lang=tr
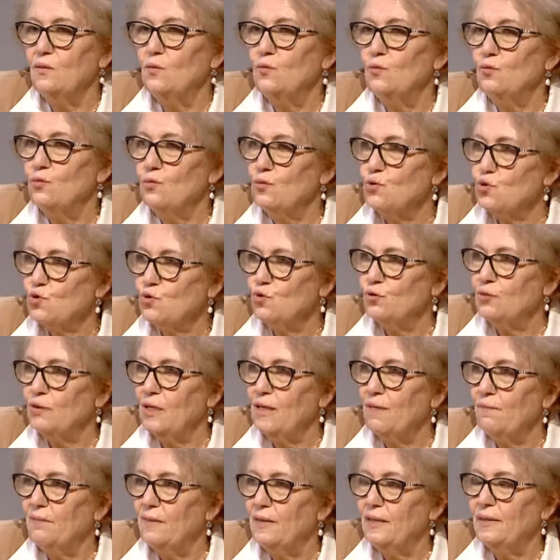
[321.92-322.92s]

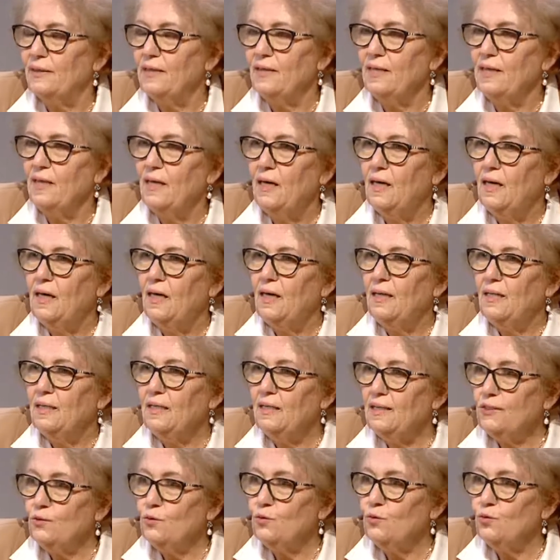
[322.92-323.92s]
kuruluşundan beri
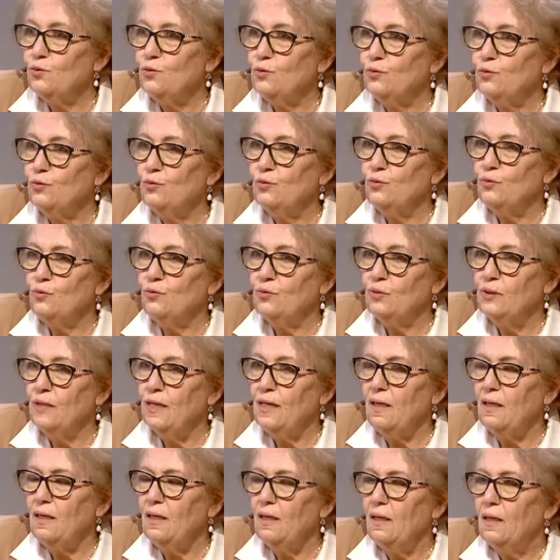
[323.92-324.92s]
İlk
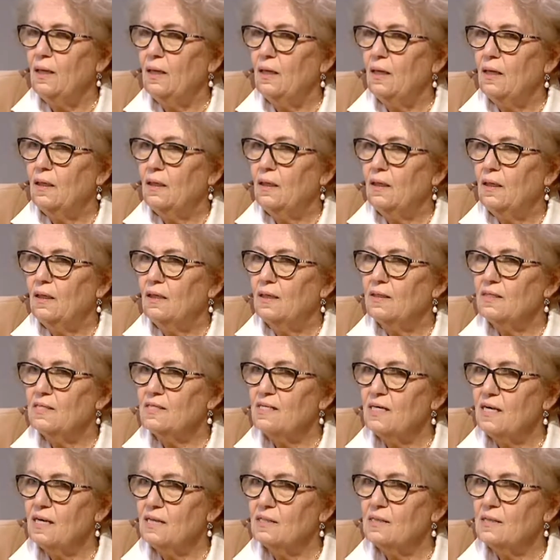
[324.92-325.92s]
kurulduğunda e,
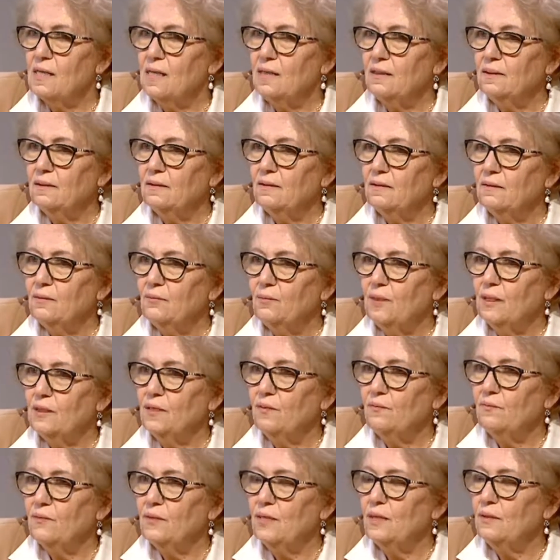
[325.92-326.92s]
siyasal
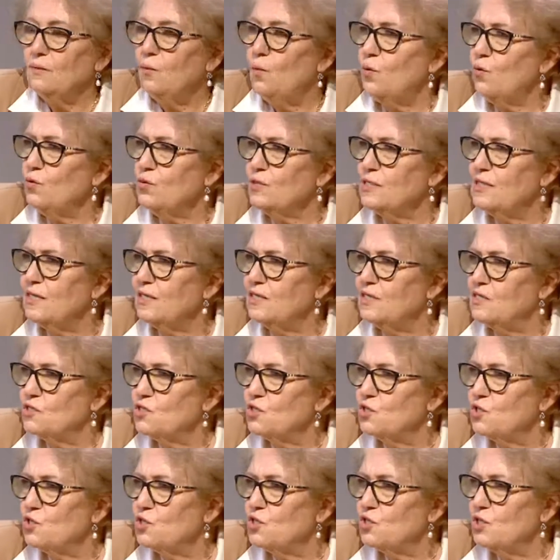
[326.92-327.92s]
bakımdan
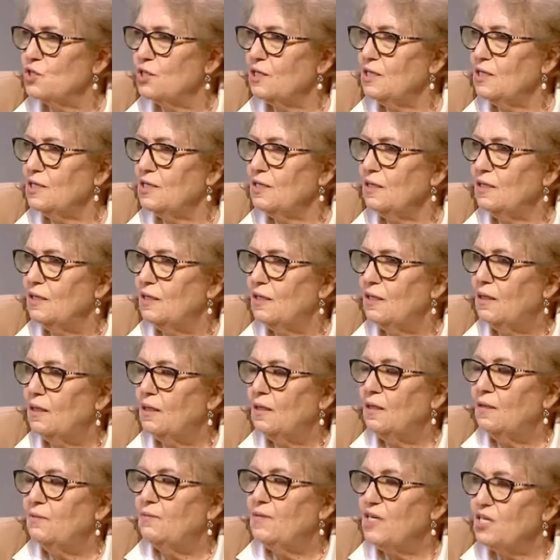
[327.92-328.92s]
18 kişiyi
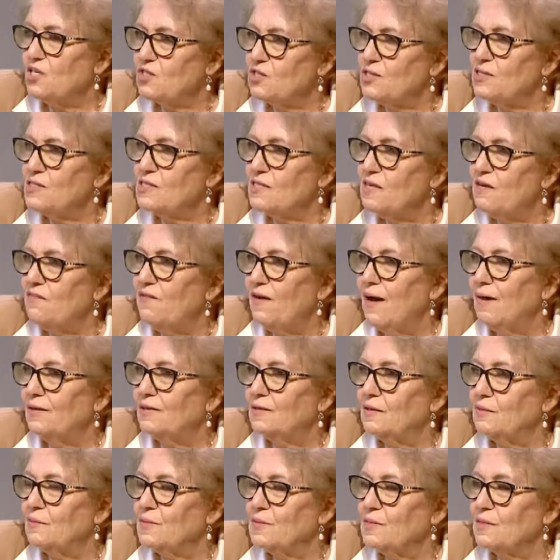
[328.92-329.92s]
meclise
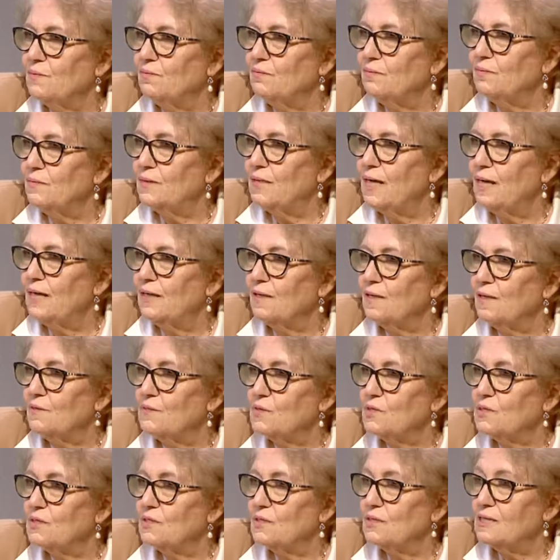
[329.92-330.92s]
verdi bizim
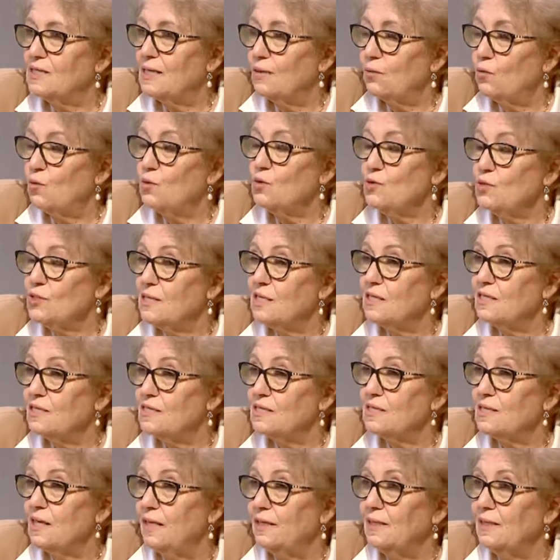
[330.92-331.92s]
derneğimiz.
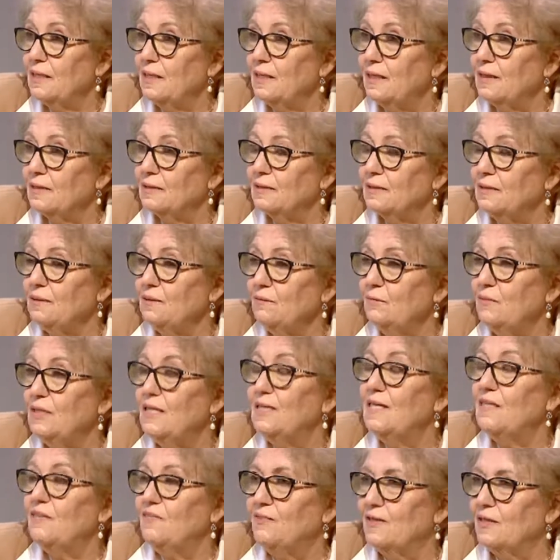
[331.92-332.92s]
18 tane kadın
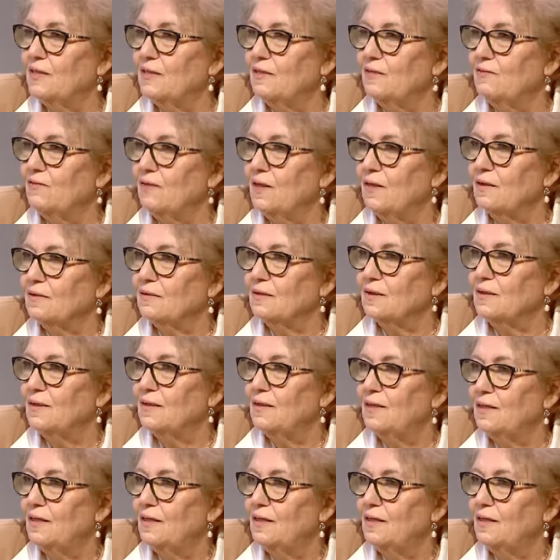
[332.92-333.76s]
milletvekili vardı.